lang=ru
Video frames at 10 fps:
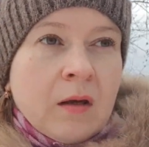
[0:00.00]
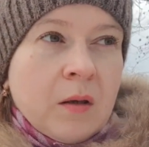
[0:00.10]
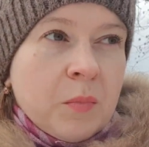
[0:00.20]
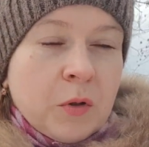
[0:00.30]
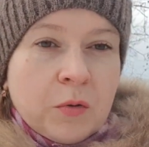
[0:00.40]

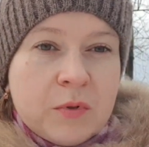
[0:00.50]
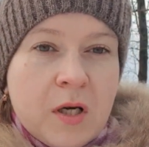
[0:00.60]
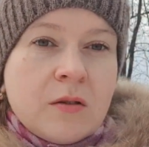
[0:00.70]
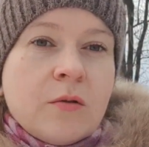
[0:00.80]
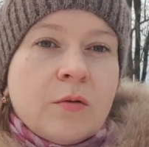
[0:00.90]
И потом
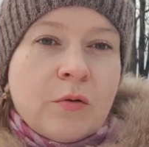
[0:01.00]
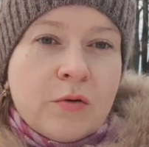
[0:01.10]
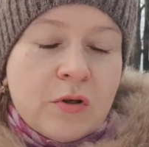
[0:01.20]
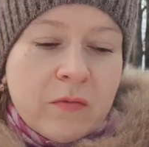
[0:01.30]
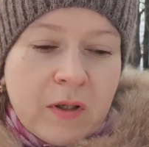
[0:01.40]
дяденьку
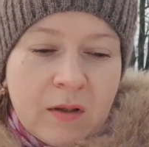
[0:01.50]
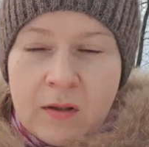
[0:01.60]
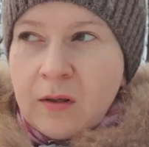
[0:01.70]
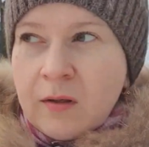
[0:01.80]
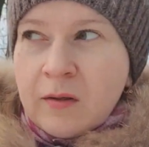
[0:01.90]
тоже век,
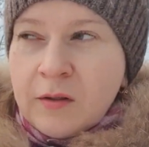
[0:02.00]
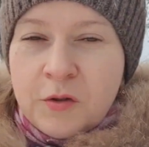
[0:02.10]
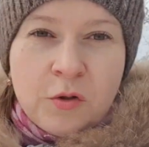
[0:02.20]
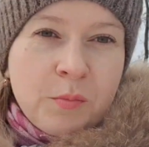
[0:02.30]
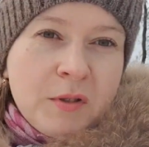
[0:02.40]
и
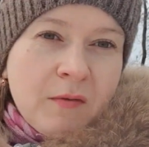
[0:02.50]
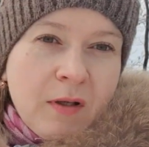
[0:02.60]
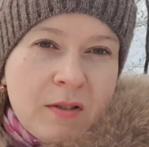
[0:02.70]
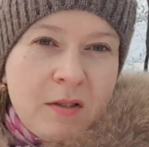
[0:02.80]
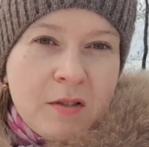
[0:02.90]
чтобы
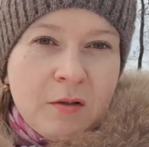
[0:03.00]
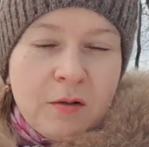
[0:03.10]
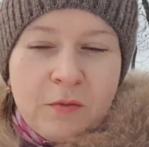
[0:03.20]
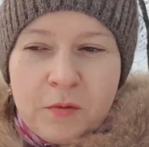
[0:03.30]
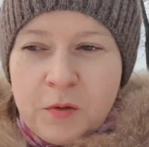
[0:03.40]
завладеть
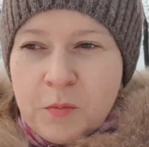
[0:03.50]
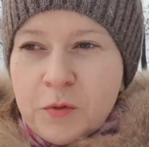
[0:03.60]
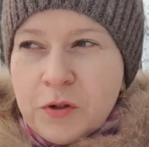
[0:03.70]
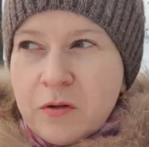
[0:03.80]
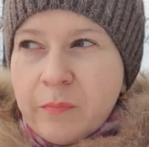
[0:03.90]
его
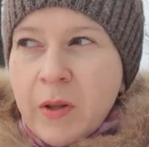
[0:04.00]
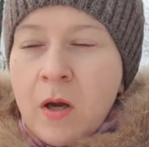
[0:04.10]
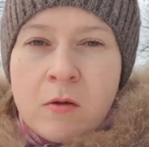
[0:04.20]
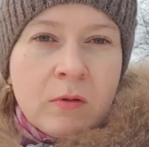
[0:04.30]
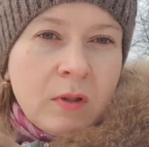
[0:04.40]
имуществом.
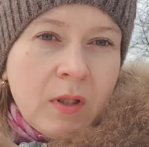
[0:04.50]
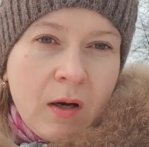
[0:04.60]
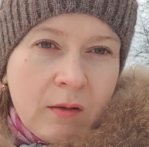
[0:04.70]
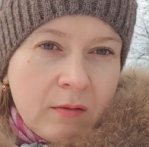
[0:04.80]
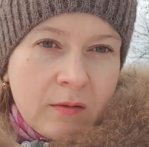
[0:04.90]
Ну, это
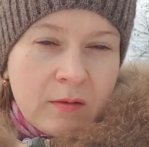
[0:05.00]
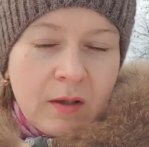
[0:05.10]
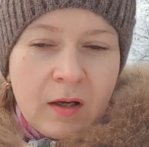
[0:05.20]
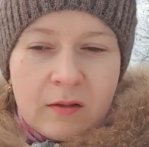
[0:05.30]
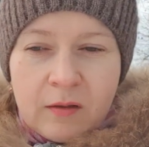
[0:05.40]
так,
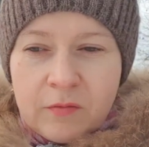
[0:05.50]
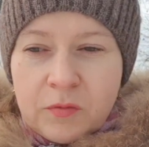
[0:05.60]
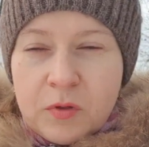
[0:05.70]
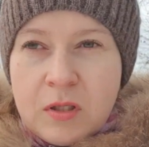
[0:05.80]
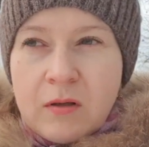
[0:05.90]
кратко, в
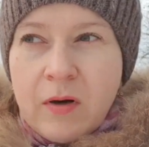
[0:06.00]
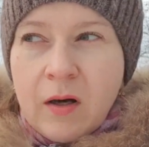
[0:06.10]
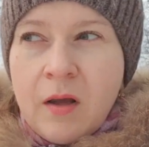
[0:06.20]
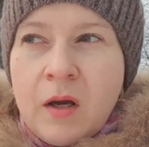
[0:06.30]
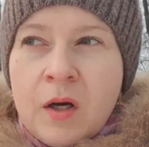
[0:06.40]
двух
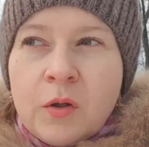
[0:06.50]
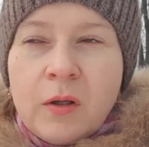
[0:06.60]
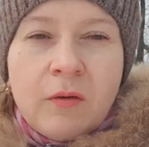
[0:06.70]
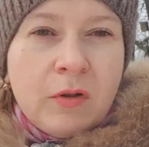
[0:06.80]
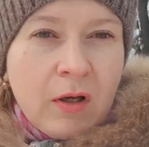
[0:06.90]
словах. Но
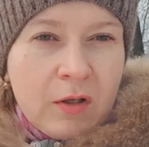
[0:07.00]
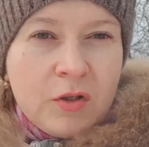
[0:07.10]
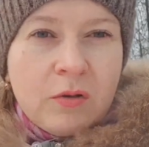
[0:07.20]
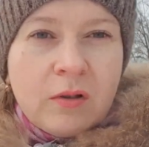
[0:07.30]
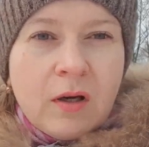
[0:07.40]
она вот
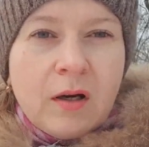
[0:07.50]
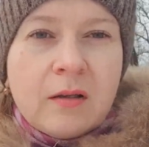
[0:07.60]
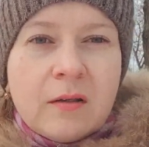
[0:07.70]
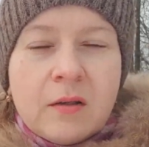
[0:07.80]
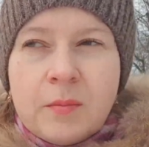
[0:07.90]
хорошо
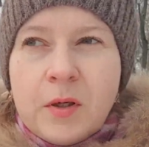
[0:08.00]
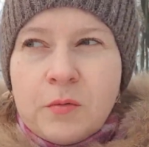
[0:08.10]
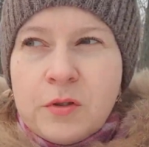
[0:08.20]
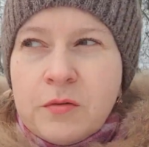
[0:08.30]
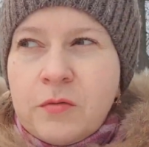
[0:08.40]
играет, эта
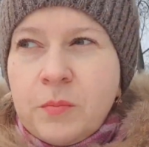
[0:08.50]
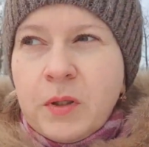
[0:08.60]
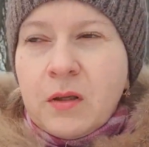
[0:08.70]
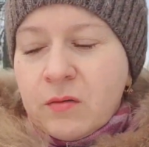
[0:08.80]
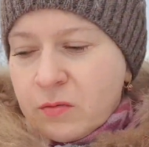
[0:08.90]
Маруся
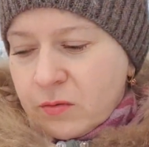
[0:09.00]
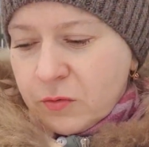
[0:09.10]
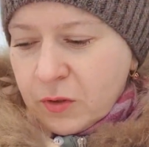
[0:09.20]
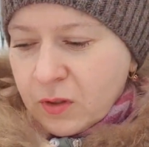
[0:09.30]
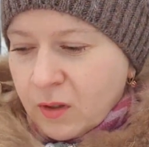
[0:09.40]
Фомкина,
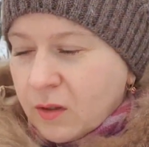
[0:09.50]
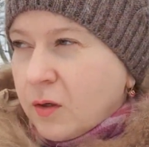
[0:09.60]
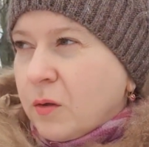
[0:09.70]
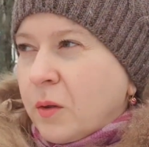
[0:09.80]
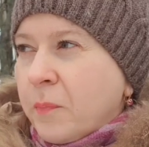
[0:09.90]
Фокина, как
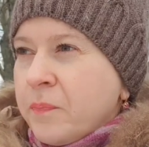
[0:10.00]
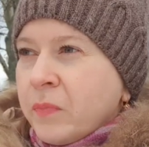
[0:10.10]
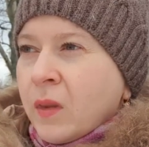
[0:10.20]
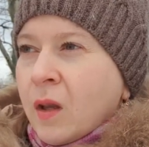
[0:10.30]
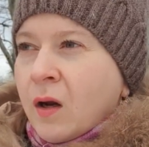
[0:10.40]
ее там
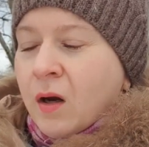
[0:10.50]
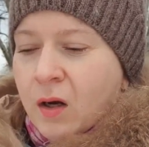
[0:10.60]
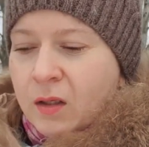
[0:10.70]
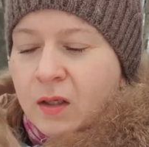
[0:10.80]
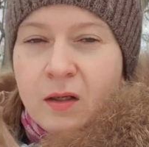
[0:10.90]

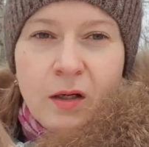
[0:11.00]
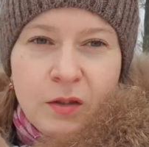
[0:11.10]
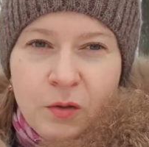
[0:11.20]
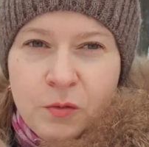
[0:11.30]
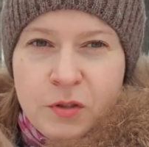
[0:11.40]
она
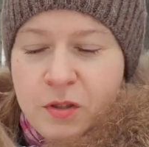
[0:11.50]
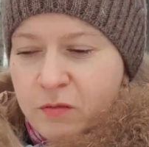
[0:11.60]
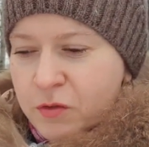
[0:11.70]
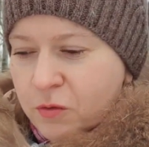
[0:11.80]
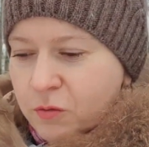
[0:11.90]
играет такую
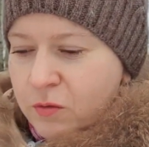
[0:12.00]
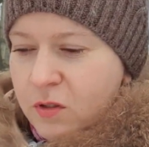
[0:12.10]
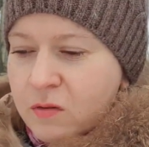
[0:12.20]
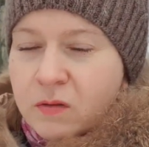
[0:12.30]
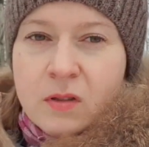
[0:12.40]
стервочку. Ну,
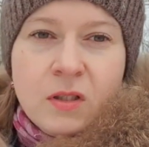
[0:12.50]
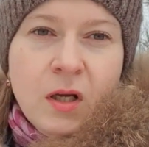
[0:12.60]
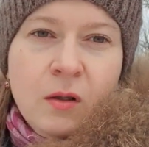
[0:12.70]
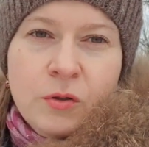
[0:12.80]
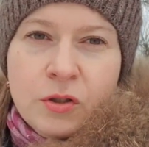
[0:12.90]
действительно,
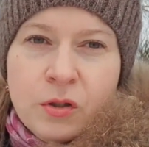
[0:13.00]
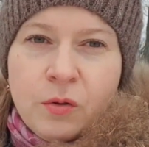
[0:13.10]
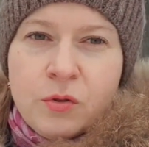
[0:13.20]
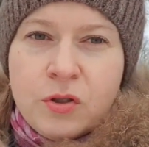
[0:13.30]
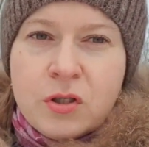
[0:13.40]
сериал очень
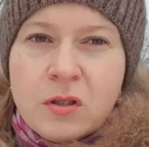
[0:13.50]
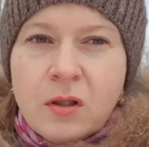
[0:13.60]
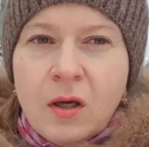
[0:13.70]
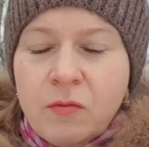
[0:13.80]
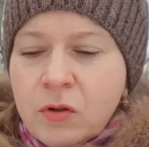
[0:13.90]
такой
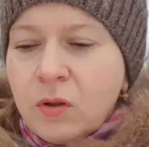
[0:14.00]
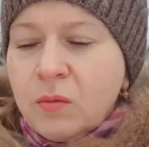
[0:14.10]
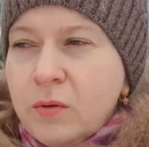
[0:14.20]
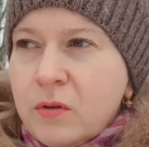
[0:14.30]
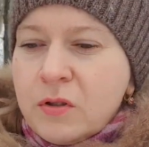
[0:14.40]
жизненный. Я вот не
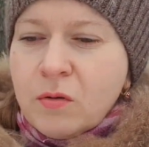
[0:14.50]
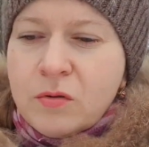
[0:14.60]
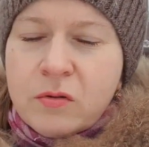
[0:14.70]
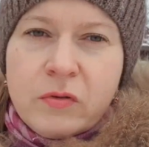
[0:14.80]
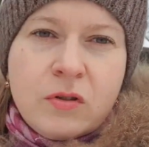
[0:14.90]
люблю эти
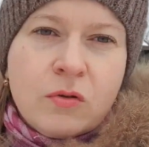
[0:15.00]
розовые